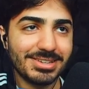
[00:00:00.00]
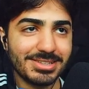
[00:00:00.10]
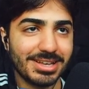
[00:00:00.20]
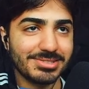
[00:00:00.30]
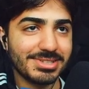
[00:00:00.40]

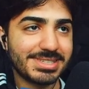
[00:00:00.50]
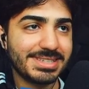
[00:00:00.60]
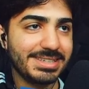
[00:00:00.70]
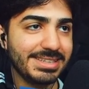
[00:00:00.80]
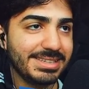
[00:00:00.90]
Also jetzt
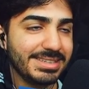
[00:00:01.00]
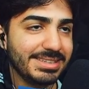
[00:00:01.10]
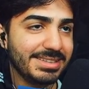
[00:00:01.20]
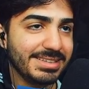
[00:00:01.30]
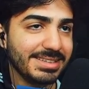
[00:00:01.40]
die,
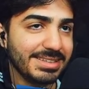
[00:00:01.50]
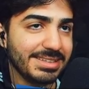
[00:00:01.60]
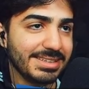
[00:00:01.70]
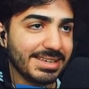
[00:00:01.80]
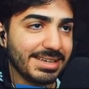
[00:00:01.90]
die,
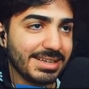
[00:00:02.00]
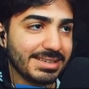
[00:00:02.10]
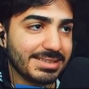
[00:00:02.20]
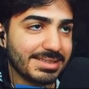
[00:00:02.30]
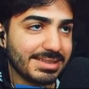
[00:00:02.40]
die
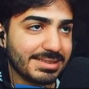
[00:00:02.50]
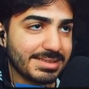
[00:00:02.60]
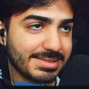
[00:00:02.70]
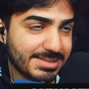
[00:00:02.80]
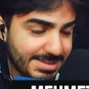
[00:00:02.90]

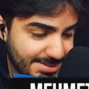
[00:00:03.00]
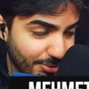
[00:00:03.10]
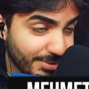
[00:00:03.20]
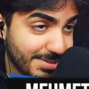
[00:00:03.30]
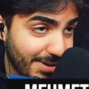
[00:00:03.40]

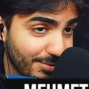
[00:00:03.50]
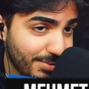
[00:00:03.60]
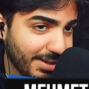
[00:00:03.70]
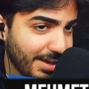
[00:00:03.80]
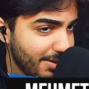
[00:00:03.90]
Song 2 und
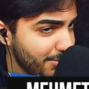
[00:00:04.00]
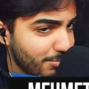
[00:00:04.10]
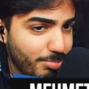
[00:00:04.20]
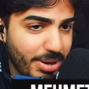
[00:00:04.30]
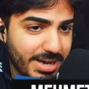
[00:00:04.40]
3
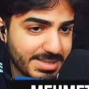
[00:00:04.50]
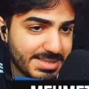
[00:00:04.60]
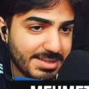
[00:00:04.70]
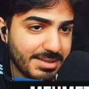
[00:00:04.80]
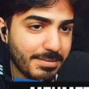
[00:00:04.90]

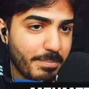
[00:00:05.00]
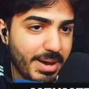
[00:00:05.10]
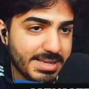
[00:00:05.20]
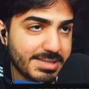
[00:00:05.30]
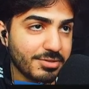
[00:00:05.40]
passt.
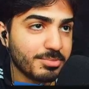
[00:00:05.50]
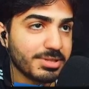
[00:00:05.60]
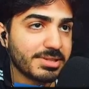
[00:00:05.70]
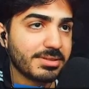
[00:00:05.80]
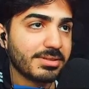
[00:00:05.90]
Passt für
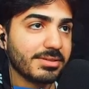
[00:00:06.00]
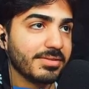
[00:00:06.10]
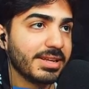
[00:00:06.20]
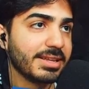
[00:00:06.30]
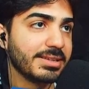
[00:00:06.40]
mich.
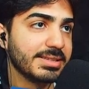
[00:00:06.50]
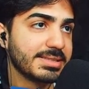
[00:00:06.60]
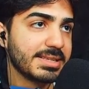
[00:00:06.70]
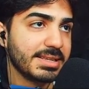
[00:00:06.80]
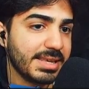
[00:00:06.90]
Weiter
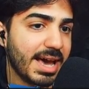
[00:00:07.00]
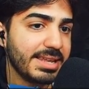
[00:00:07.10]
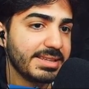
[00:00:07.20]
geht's. Ja, die